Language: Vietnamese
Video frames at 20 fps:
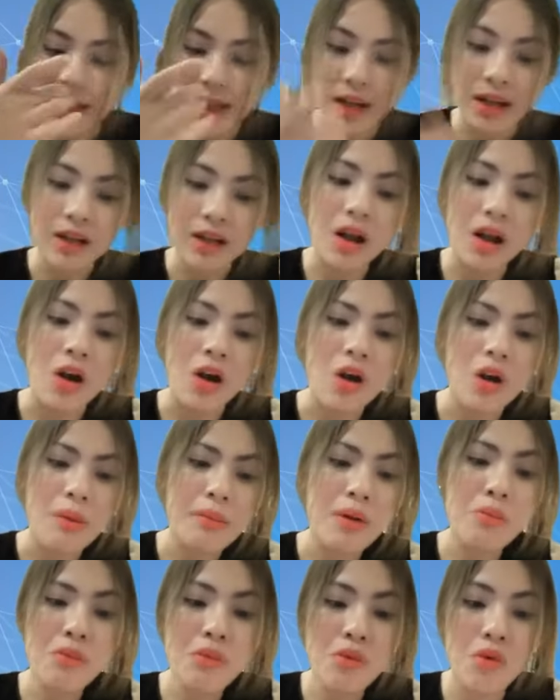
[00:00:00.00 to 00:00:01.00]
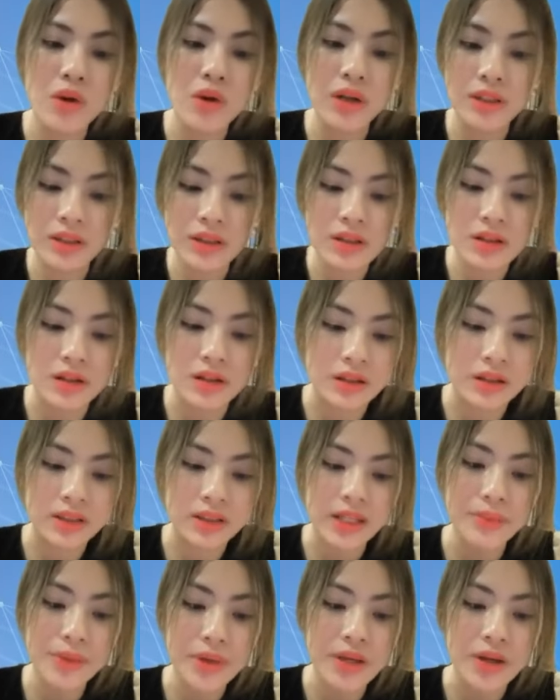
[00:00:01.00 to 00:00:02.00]
có mong muốn được
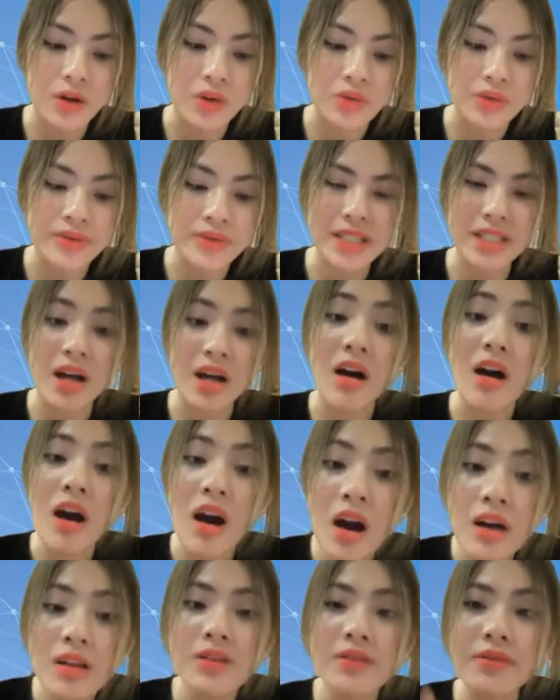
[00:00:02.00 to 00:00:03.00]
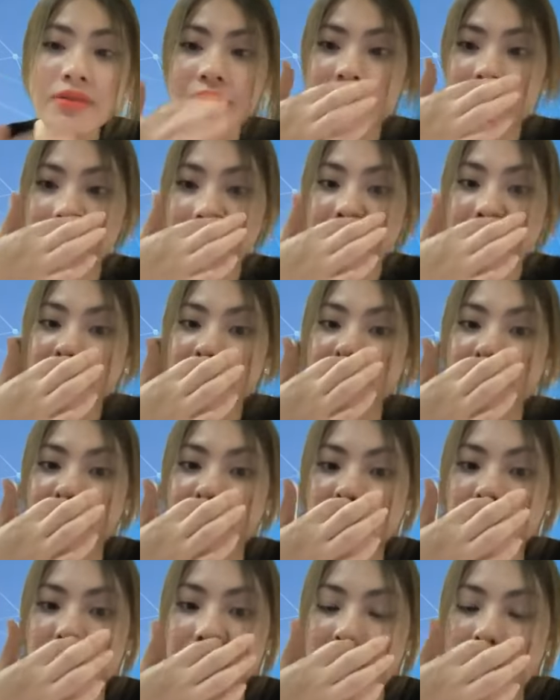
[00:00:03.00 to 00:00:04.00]
tìm hiểu rõ hơn về cái việc
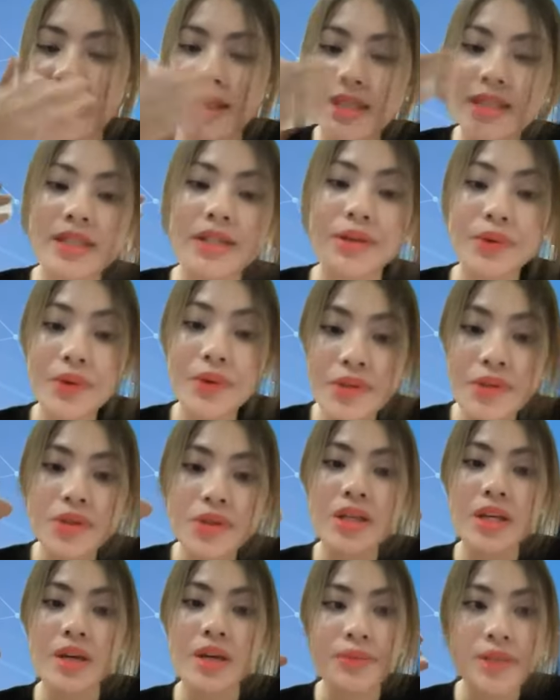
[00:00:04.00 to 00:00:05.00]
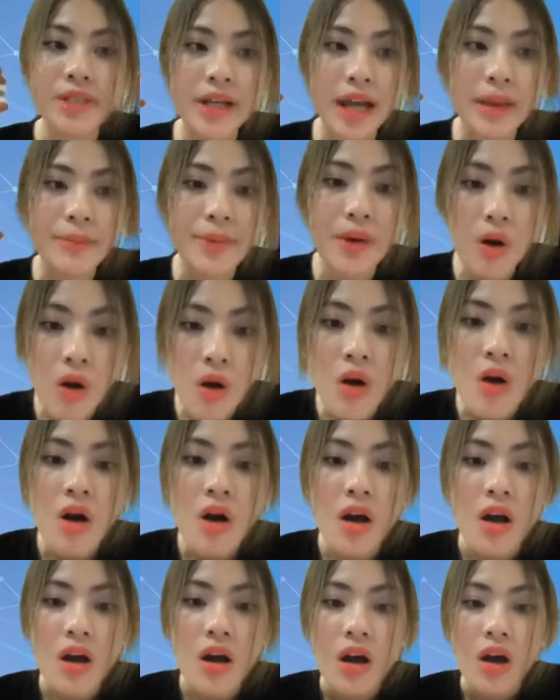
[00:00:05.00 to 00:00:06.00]
mà chúng ta sở hữu các doanh nghiệp trước i pê o
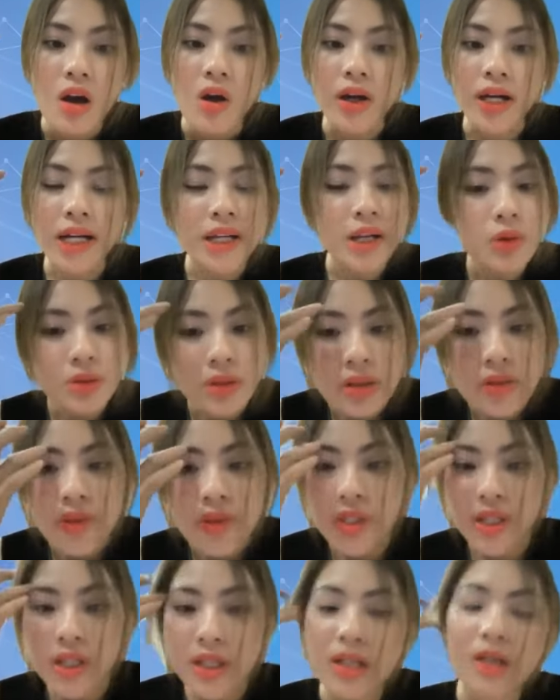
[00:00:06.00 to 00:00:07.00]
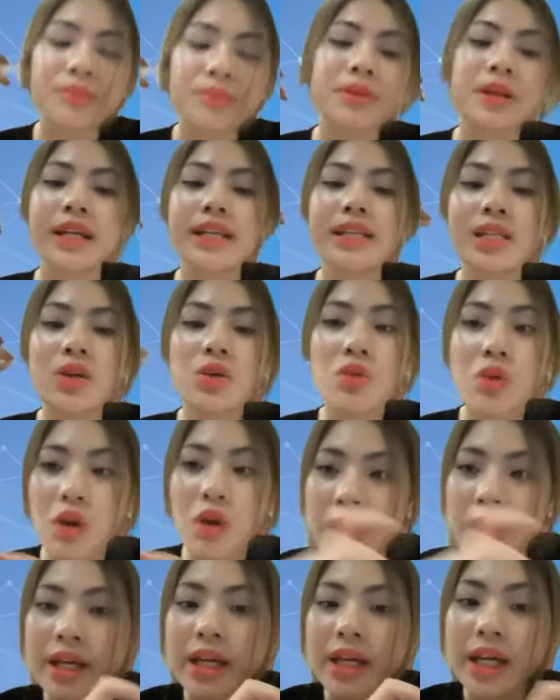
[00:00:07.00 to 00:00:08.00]
hoặc là đầu tư vào doanh nghiệp thì anh chị cũng
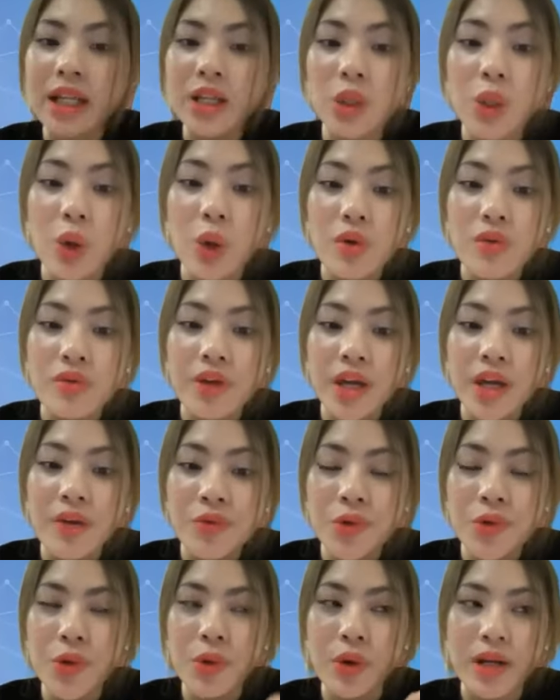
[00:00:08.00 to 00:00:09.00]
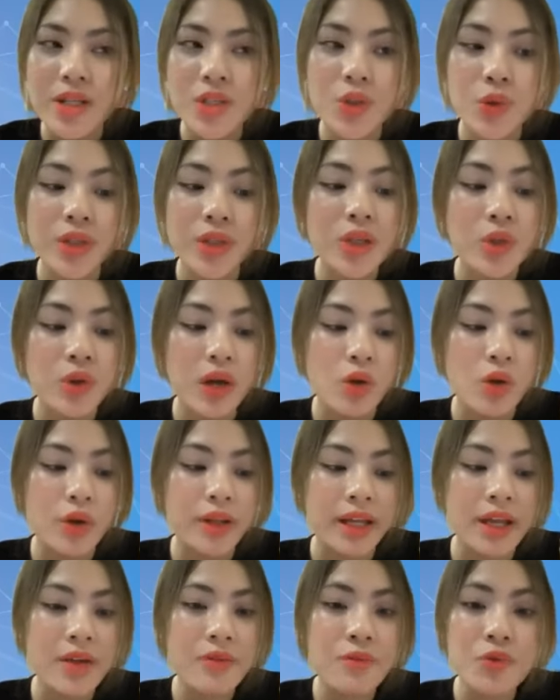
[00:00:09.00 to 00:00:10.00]
có thể kết nối với em Vui qua cái số điện thoại hồi
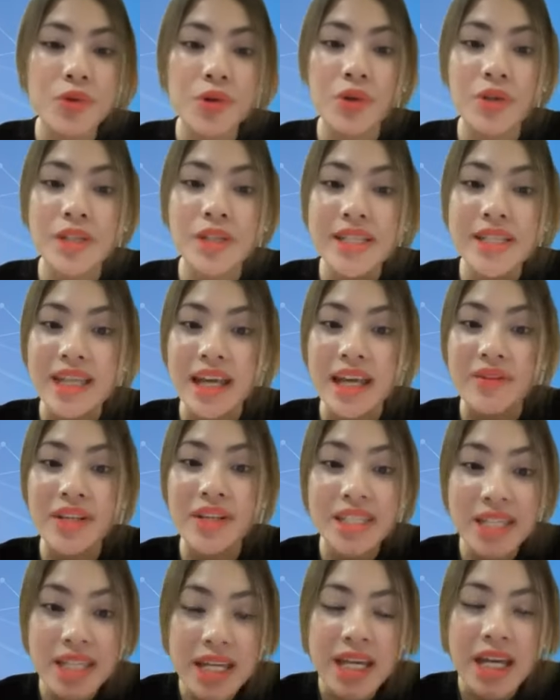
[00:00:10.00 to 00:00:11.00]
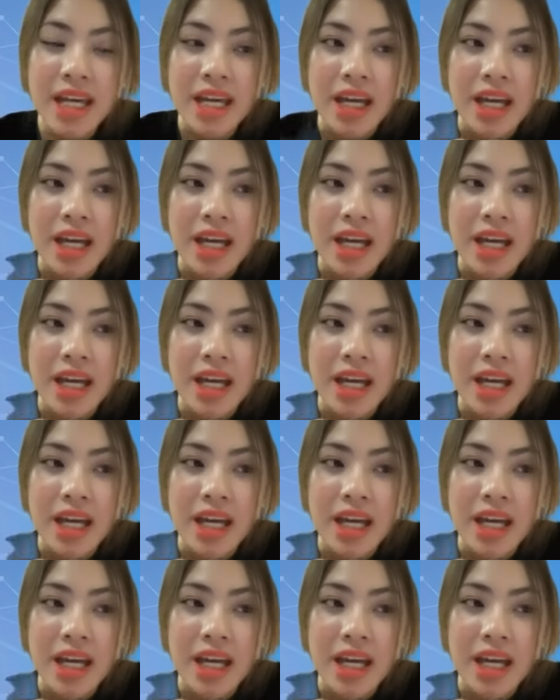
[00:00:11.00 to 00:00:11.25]
nãy em Vui có chia sẻ với anh chị